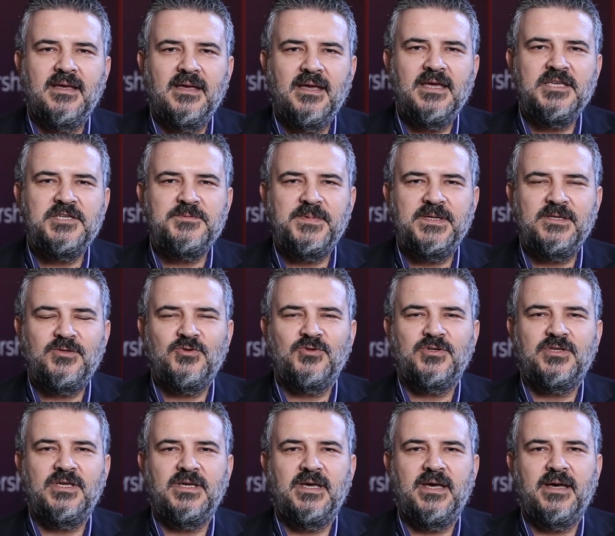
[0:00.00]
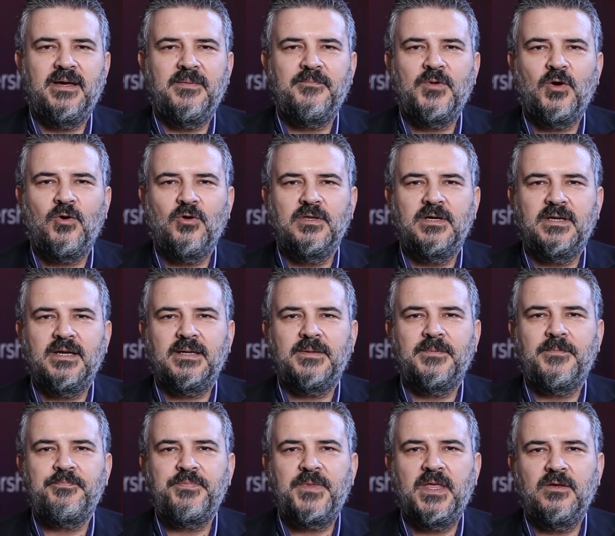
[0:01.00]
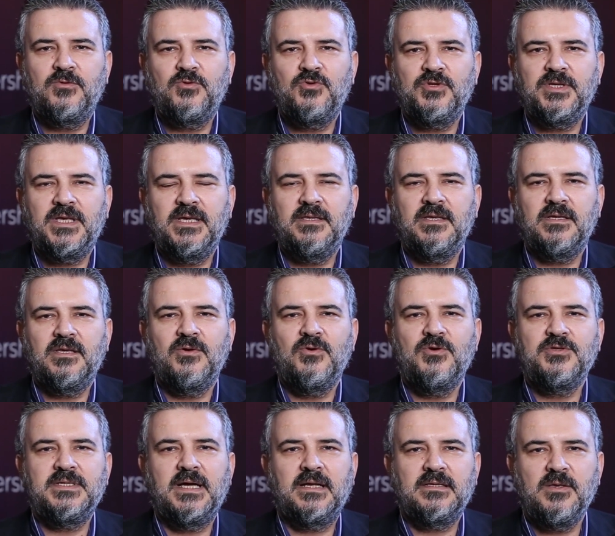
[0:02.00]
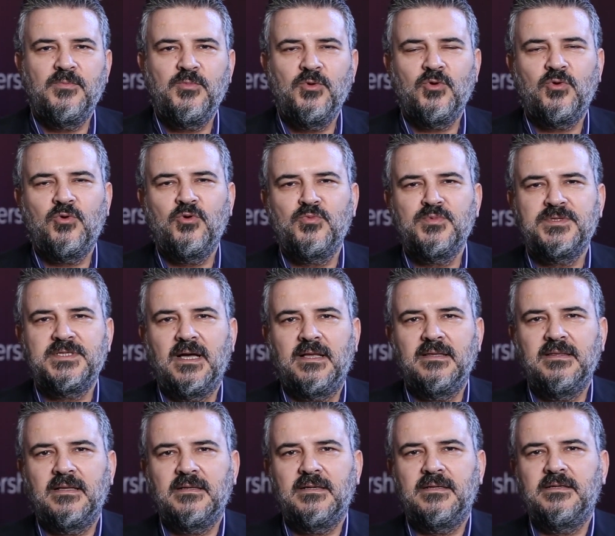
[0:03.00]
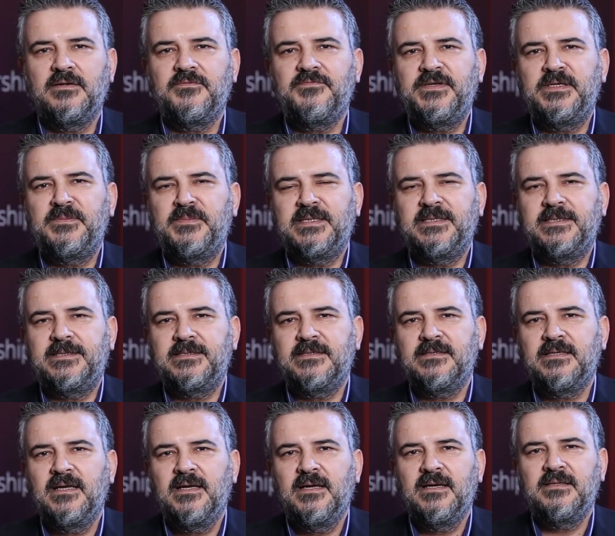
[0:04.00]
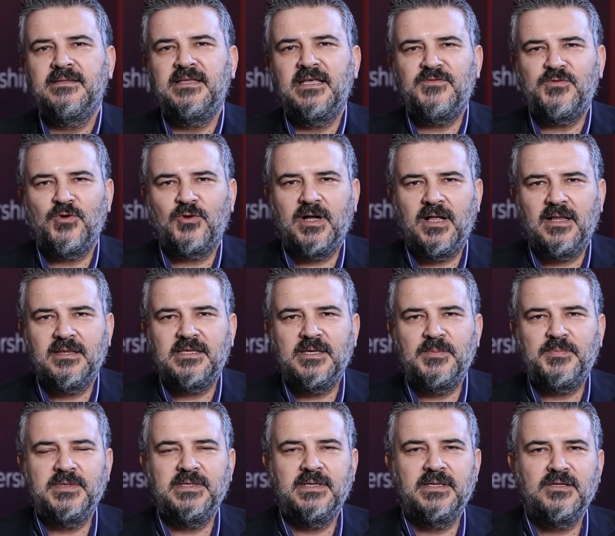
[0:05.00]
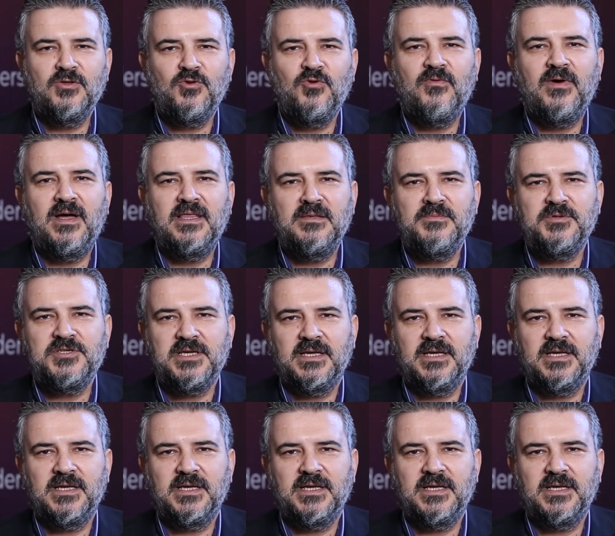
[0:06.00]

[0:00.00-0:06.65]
HP Türkiye olarak e, Türkiye'deki özellikle büyük kurumsal e, firmaların network altyapılarını güvenli bir